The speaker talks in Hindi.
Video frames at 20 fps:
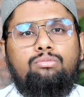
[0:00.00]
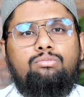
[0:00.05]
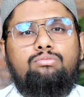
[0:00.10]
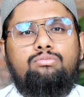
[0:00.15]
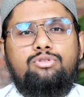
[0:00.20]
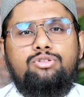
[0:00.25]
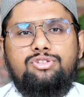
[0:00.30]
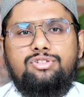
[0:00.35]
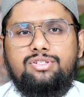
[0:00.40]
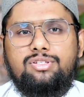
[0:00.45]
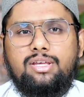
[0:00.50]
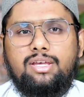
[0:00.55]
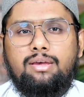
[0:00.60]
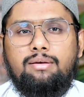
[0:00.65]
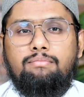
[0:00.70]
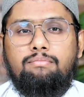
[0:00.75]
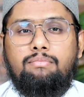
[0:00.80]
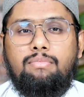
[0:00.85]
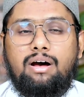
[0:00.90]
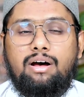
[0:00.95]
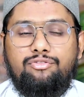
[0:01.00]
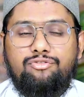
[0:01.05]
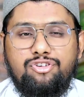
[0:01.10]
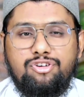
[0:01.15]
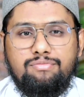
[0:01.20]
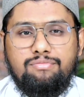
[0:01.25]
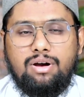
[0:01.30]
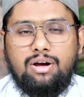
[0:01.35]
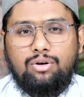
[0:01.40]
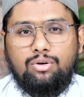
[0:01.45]
तुम मुझसे
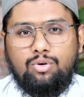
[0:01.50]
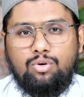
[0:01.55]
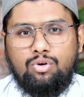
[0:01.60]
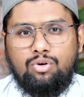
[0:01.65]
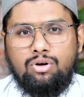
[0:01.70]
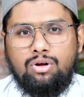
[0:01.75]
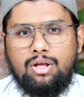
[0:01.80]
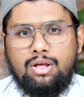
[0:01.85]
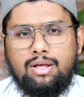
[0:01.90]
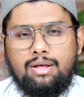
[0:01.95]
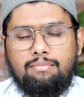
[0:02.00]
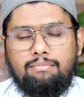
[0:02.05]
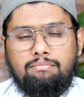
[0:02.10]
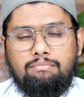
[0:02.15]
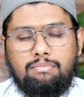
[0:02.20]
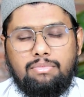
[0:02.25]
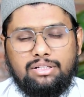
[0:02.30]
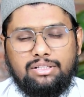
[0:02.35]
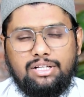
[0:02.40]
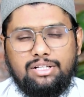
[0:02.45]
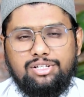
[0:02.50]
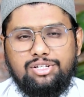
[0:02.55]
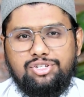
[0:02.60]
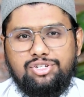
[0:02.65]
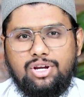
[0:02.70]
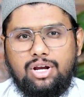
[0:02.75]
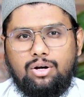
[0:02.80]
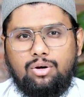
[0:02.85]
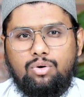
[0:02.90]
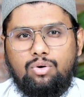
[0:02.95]
माफ़ी मांगो
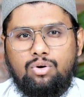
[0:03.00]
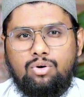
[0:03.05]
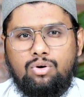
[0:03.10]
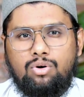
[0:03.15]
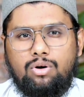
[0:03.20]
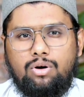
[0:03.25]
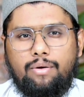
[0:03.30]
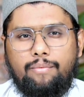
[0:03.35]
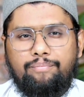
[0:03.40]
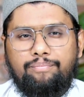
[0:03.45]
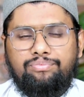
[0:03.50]
मदद चाहो